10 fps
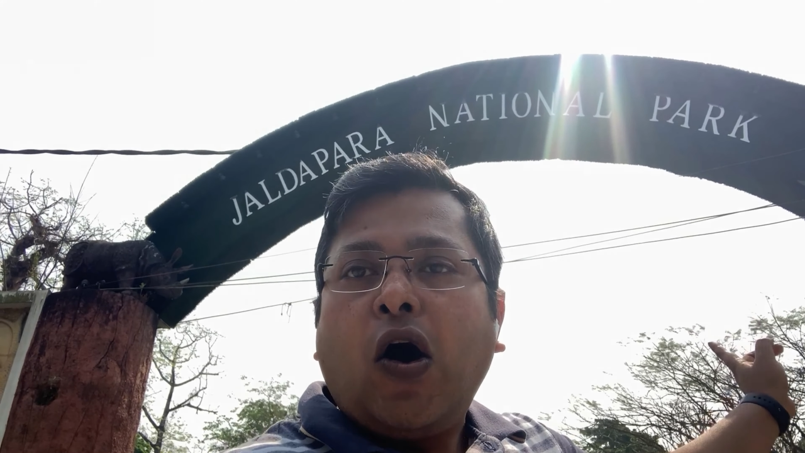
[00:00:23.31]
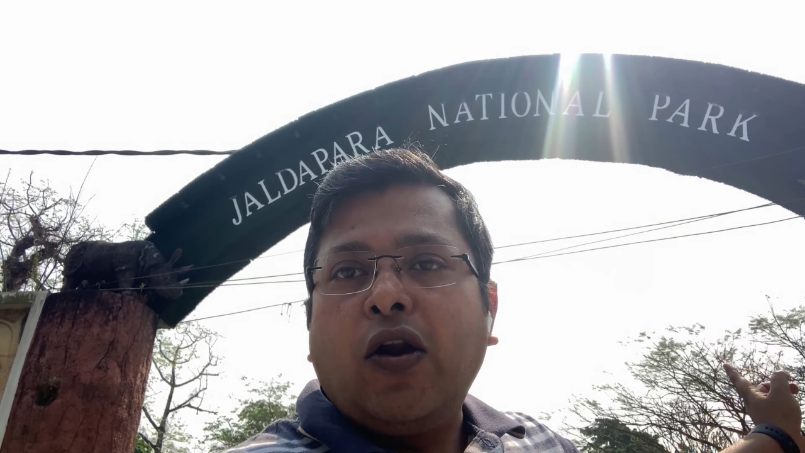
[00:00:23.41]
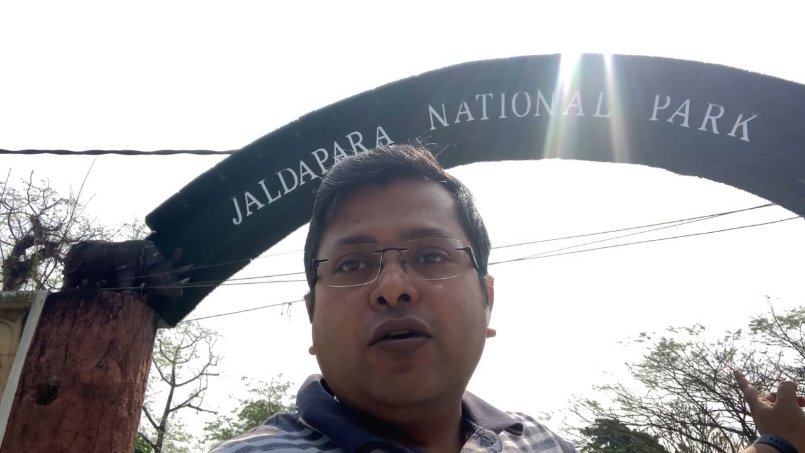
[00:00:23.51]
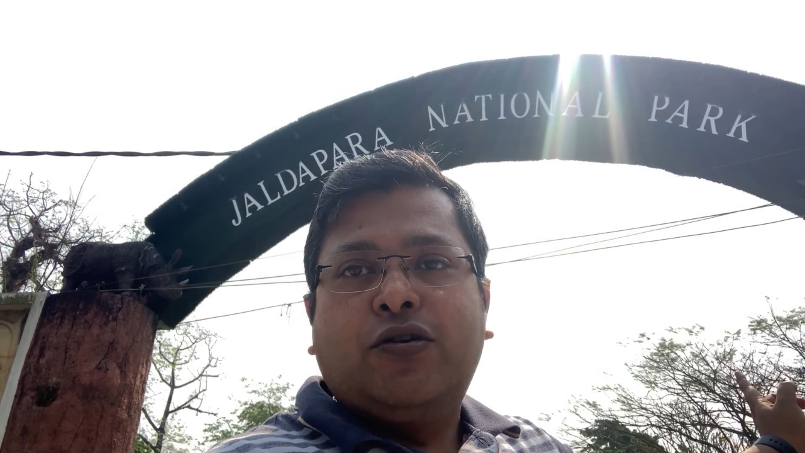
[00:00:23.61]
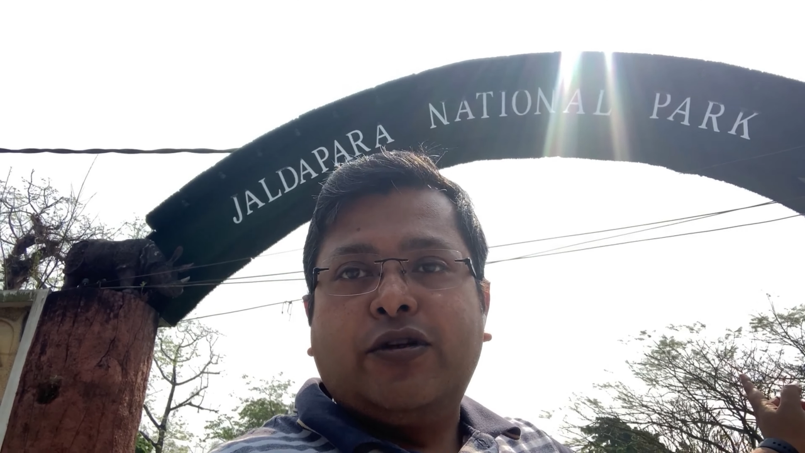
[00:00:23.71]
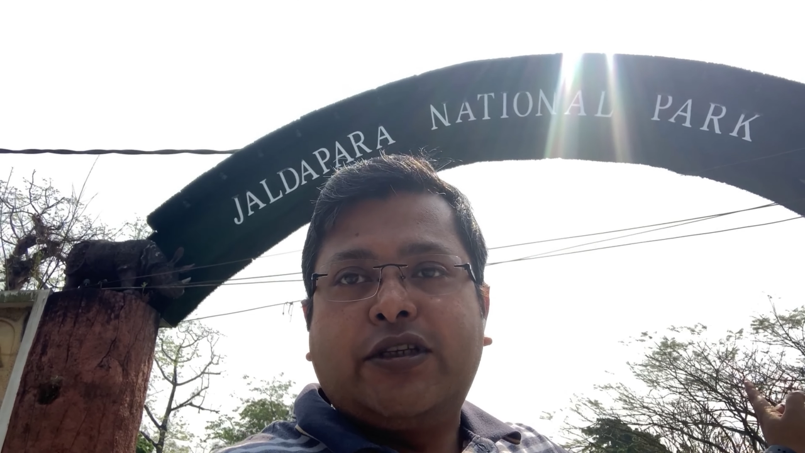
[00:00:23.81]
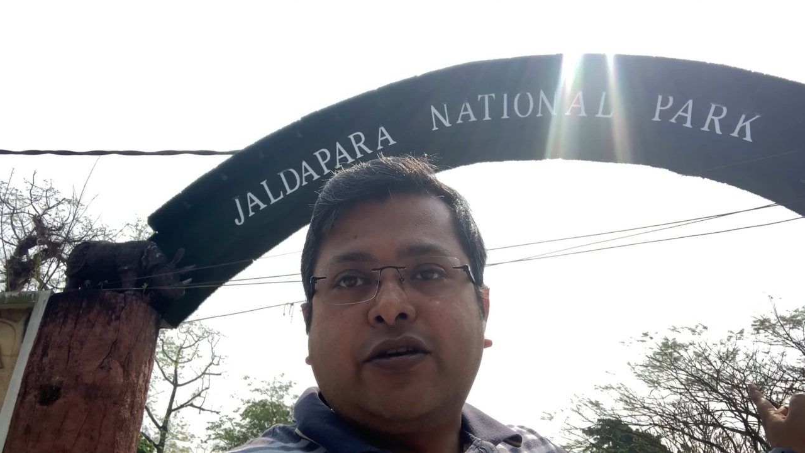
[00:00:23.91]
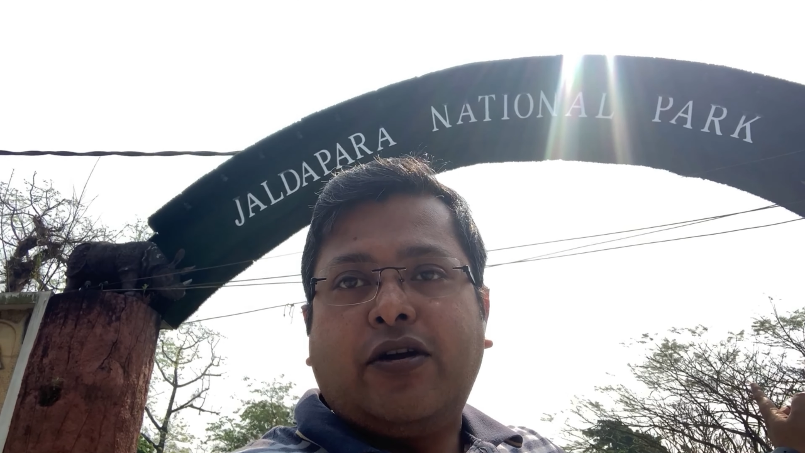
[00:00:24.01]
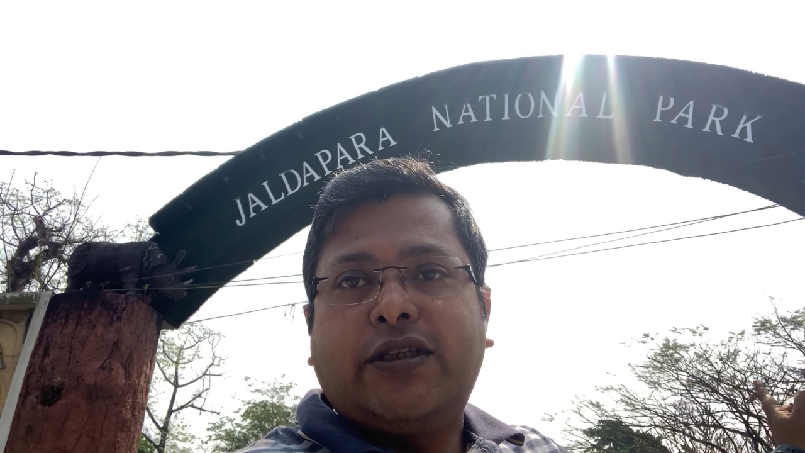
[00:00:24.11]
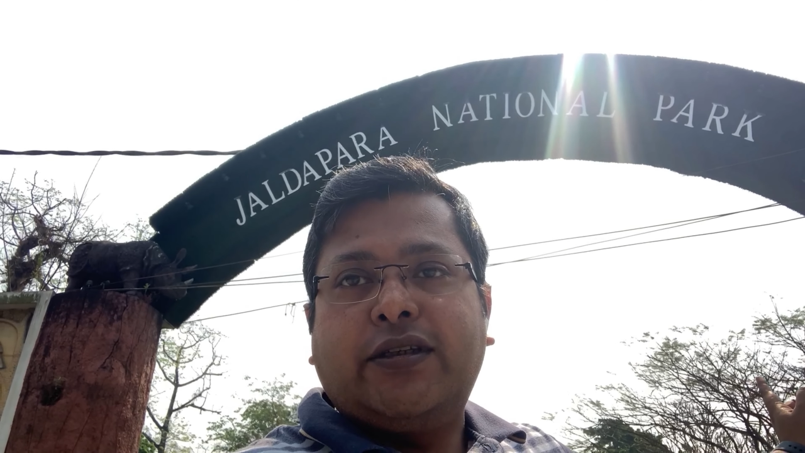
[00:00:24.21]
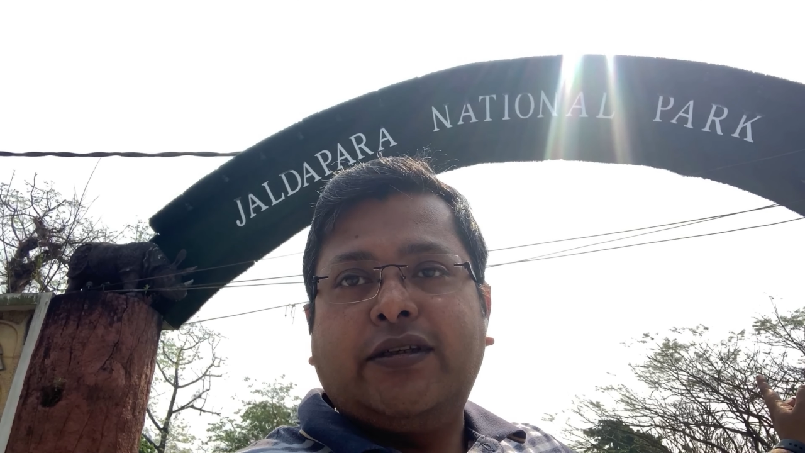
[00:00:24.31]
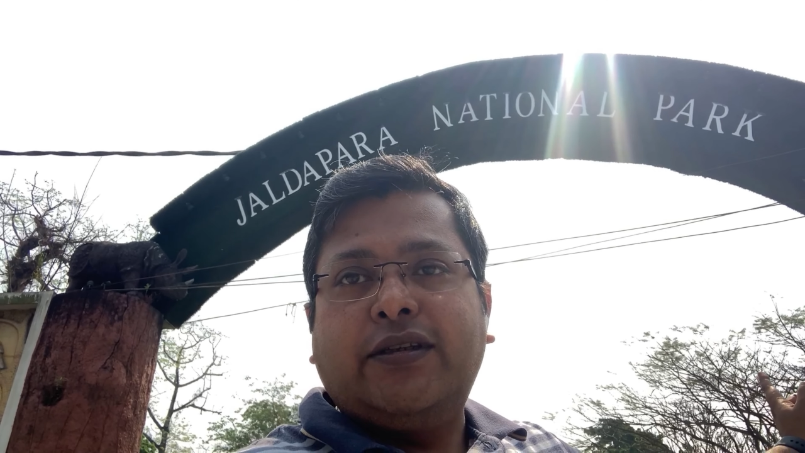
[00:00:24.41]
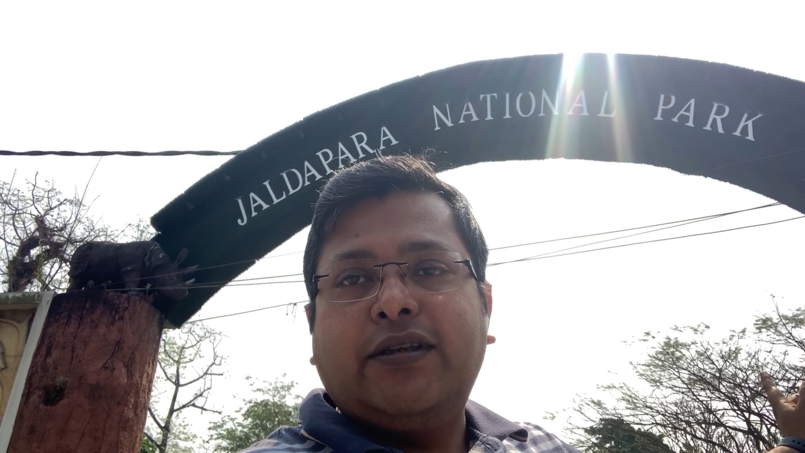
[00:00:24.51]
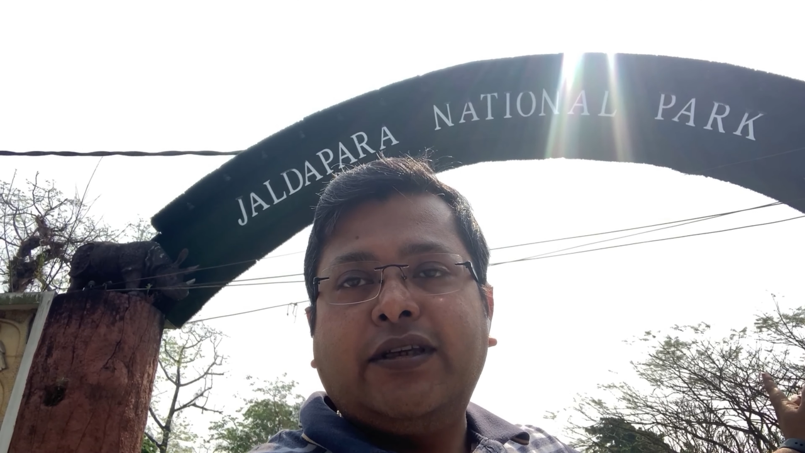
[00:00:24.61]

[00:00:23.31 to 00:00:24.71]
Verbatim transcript: হলং টুরিস্ট লজে